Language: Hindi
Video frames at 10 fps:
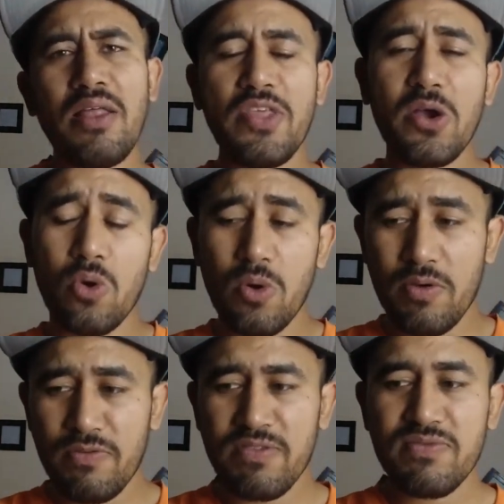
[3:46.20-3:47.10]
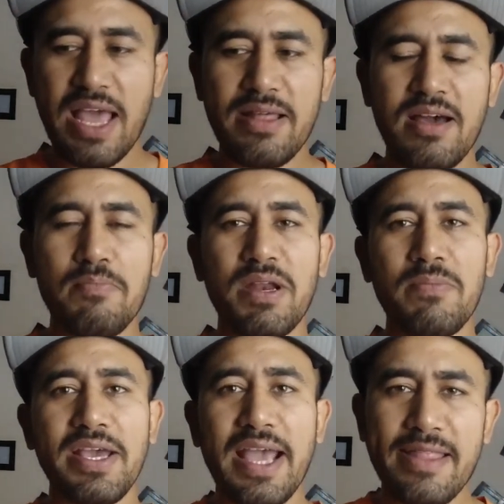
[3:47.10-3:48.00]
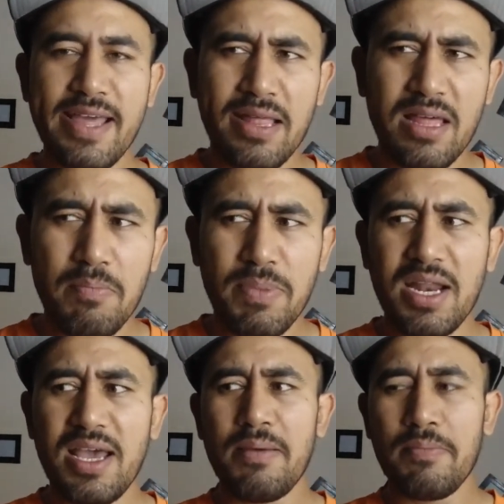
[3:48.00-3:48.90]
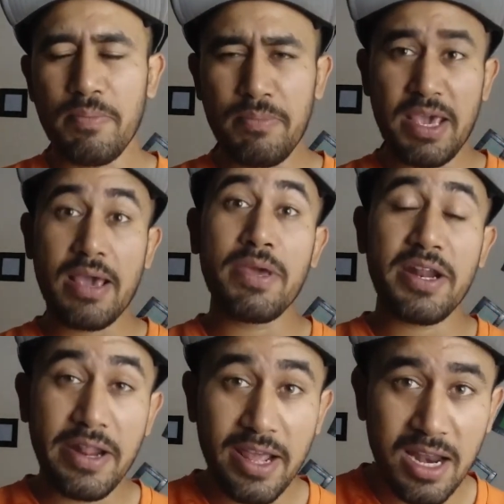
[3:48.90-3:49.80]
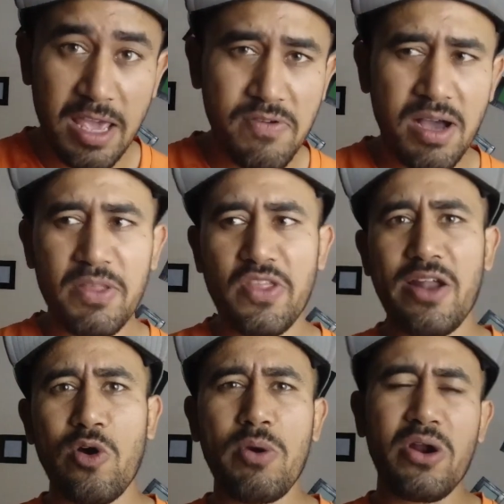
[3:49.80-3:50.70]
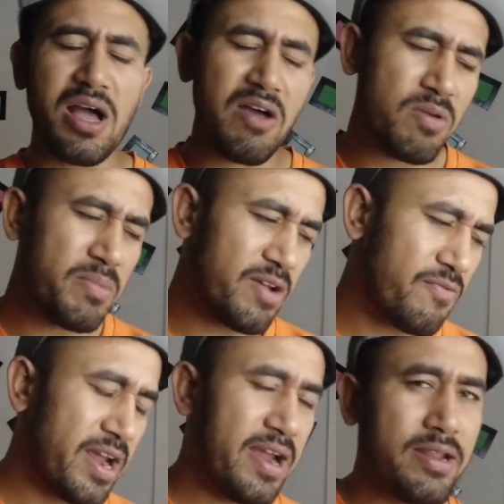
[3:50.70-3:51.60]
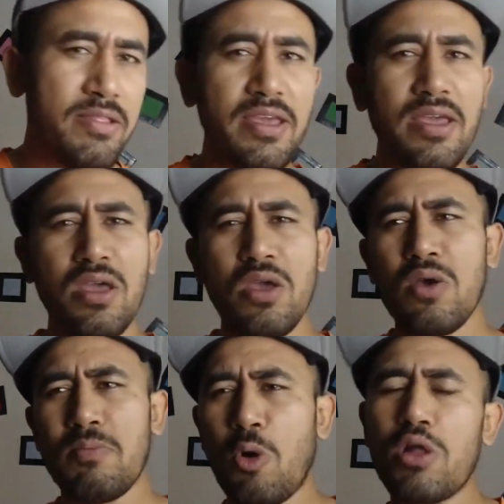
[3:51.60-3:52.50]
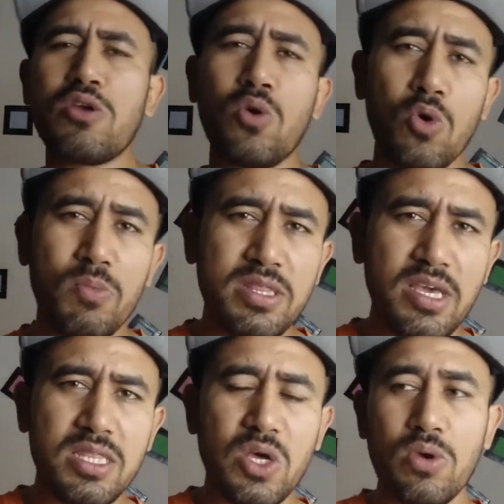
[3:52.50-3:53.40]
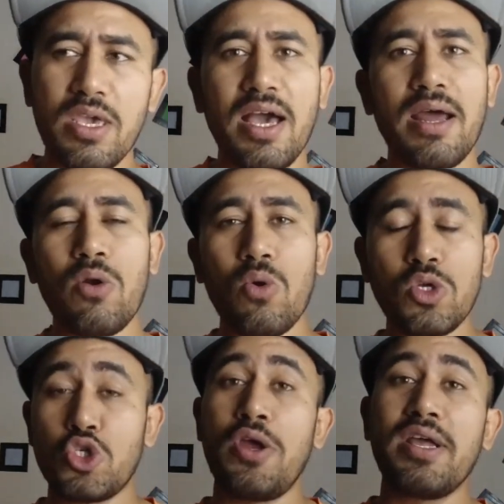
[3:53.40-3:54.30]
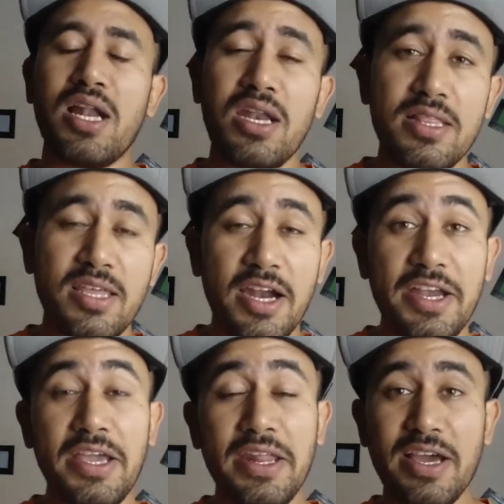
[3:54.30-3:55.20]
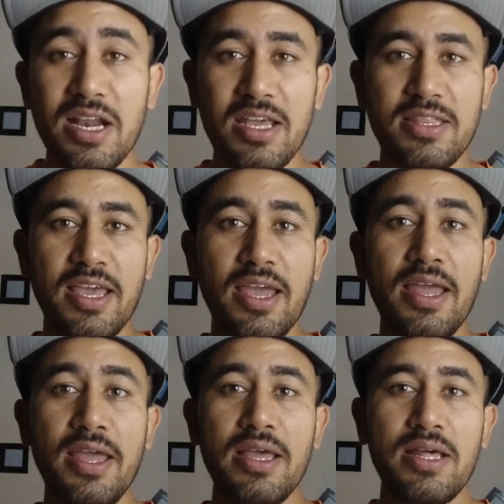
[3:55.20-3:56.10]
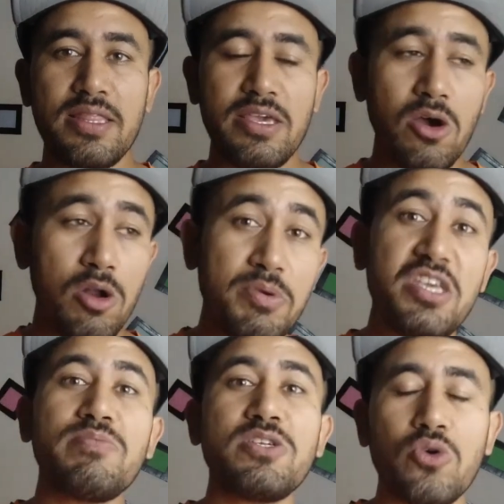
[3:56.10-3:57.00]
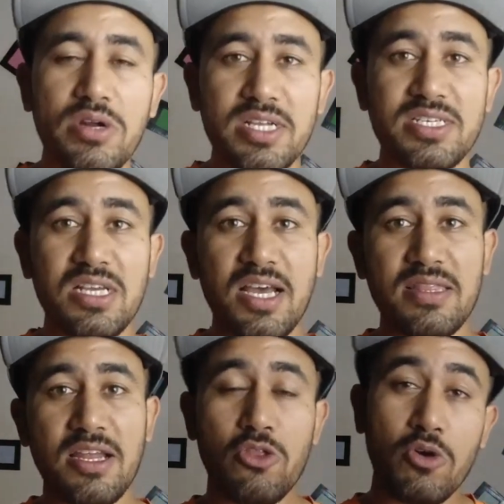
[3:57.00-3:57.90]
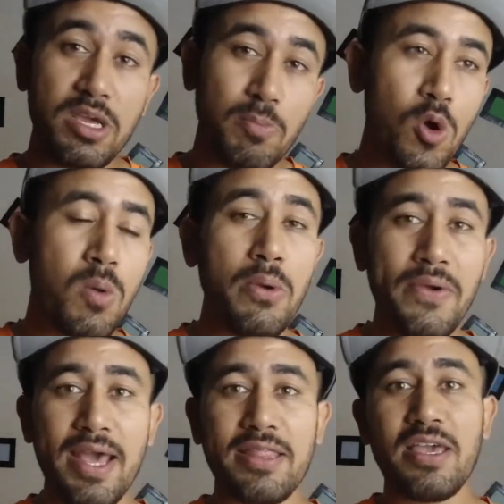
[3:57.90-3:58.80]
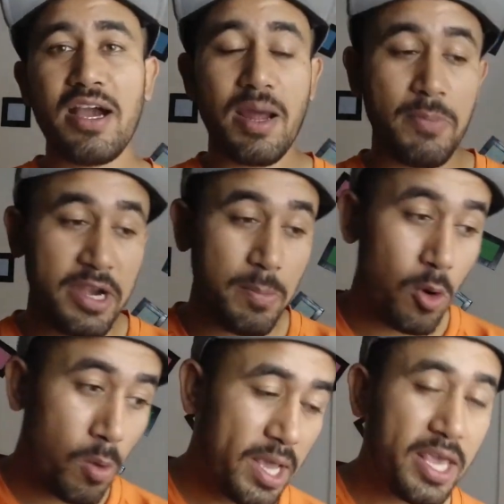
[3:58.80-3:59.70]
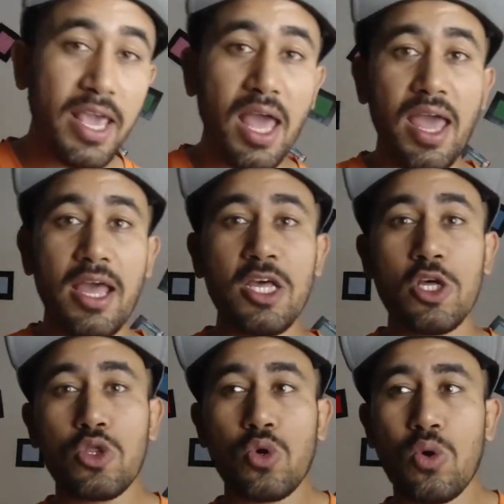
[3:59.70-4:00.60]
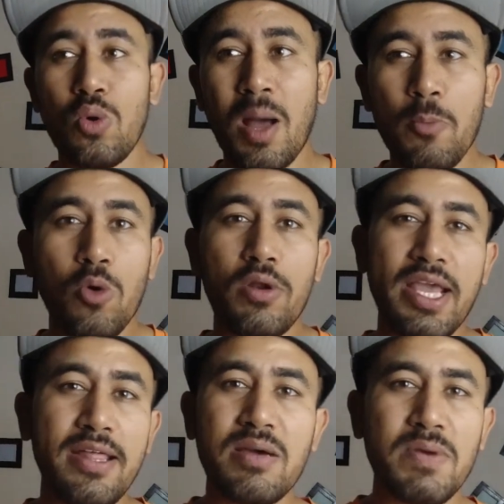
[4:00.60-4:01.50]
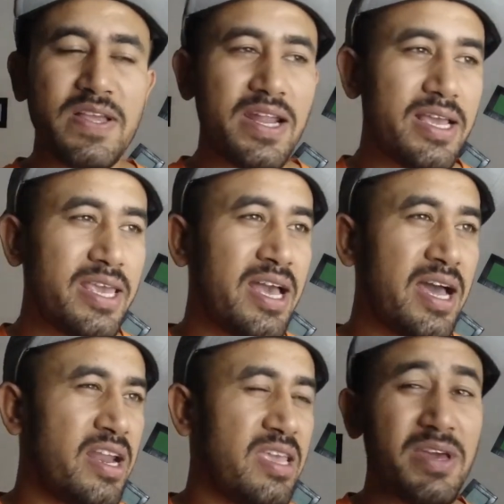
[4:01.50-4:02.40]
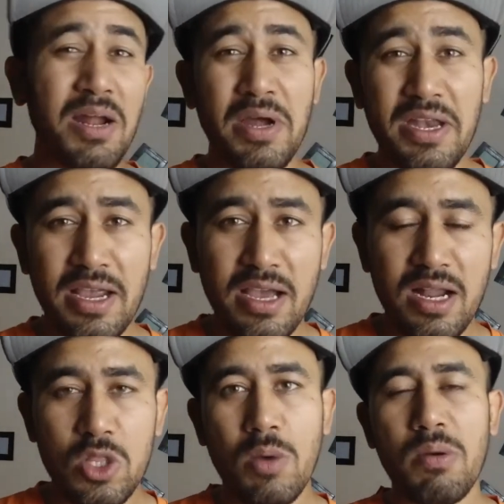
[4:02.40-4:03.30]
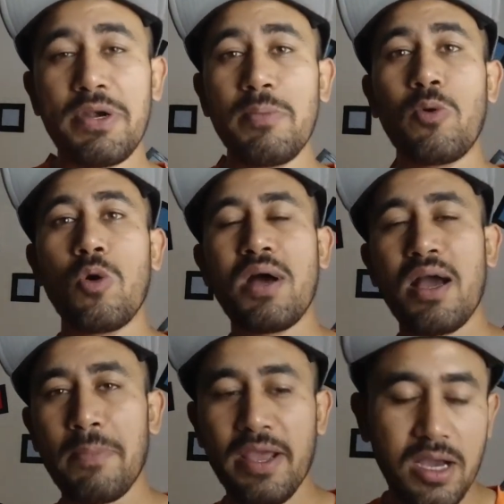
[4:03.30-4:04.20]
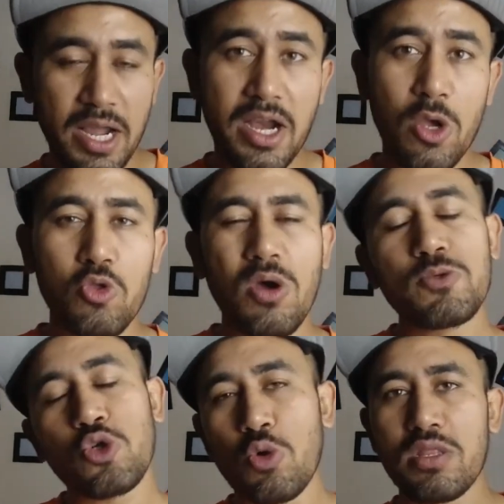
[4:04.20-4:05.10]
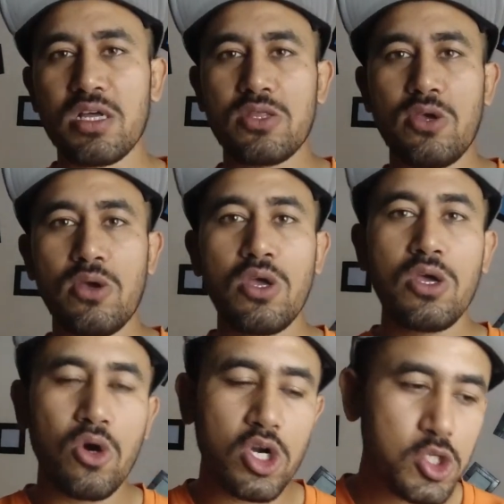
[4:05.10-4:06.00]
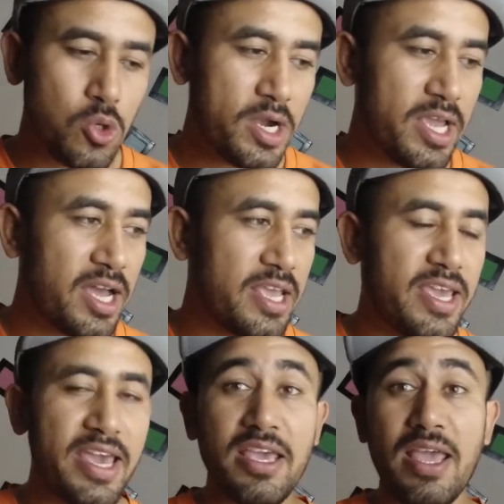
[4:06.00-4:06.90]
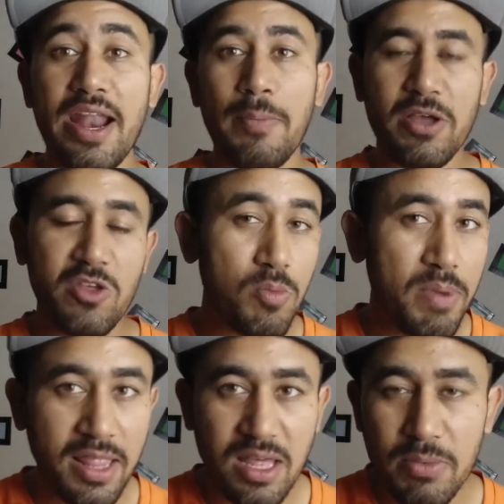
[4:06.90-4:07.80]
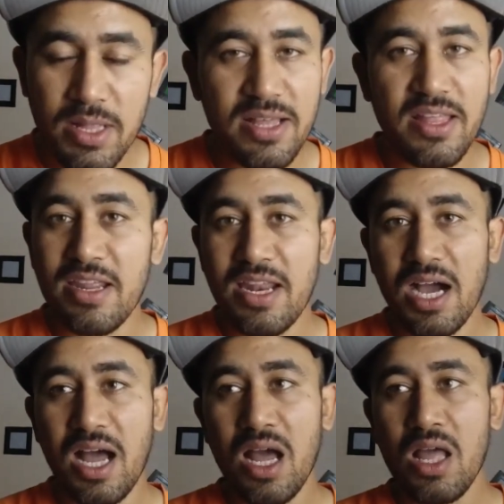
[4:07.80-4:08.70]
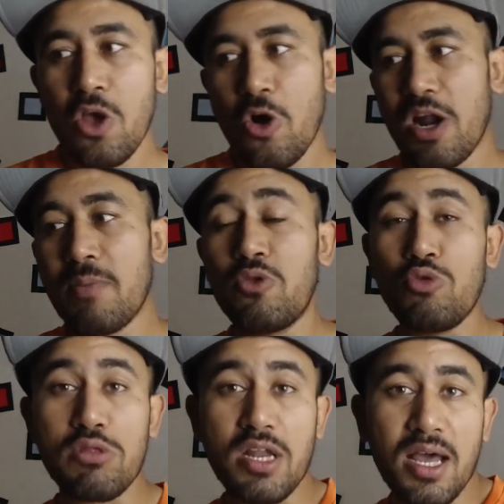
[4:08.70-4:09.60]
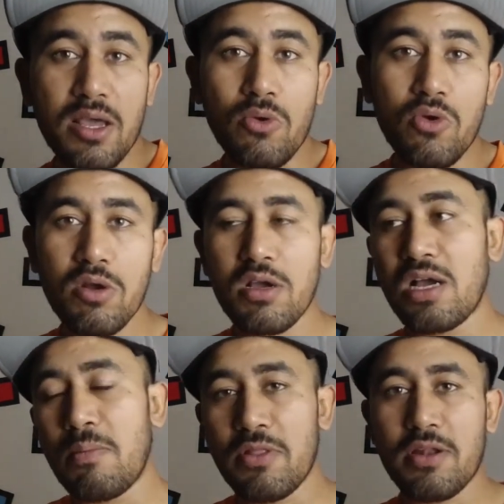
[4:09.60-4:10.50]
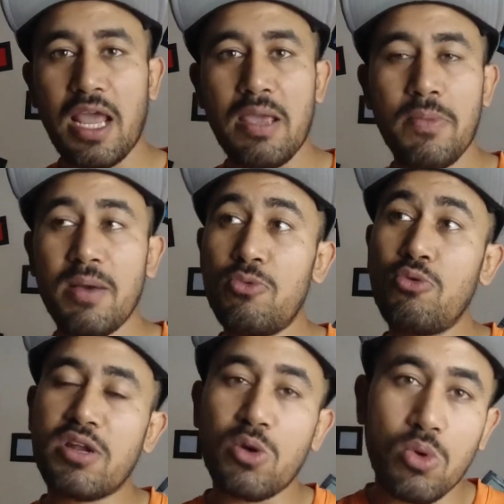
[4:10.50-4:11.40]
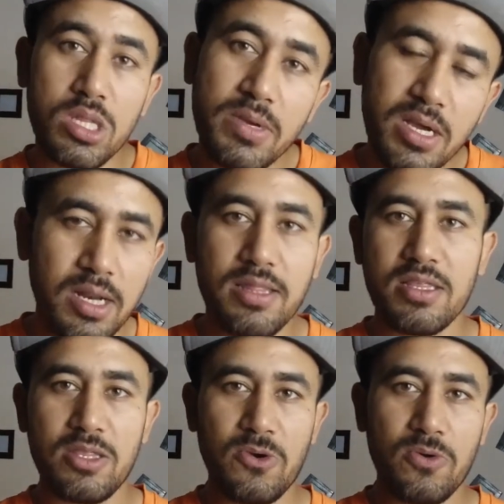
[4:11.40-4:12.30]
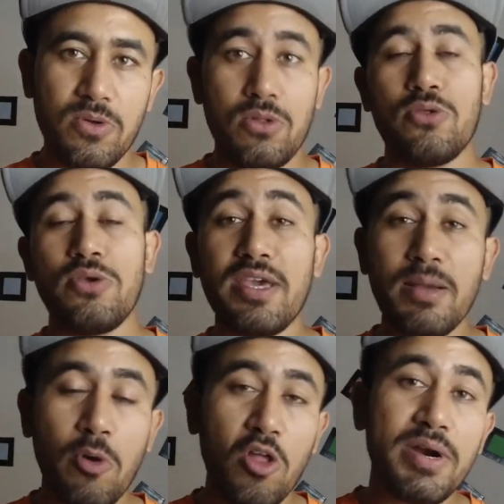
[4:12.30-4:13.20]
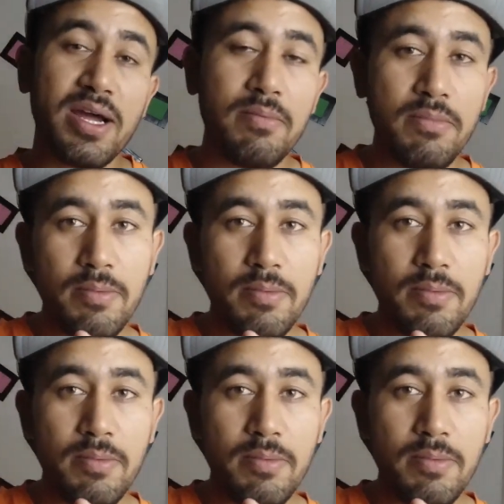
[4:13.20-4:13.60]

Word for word: देखो फिफ्थ एग्ज़ाम्पल भी एक ऐसा एग्ज़ाम्पल है ये मेरे रियल लाइफ का बता रहा हूँ मैं और काफ़ी मेरे फ्रेंड्स ने बहुत से लोगों को मैं देखता हूँ कि यार लोग ज्वाइन कर लेते हैं डिग्री कर लेते हैं सही और बीच में छोड़ के चले जाते हैं तो डिप्लोमा भी ऐसे ही अगर आपने डिप्लोमा किया है तो आपको नहीं समझ आ रहा कि यार नहीं मेरा मन नहीं कर रहा तो आप डिप्लोमा आपने कर रहे हो तो आप छोड़ सकते हो और छोड़ने का ये है कि यार आपका देखो पैसा भी ज़्यादा नहीं लगा और आप दूसरा यू नो कम टाइम में आप दूसरा कोर्स भी कर सकते हो सो ये एक बहुत बड़ा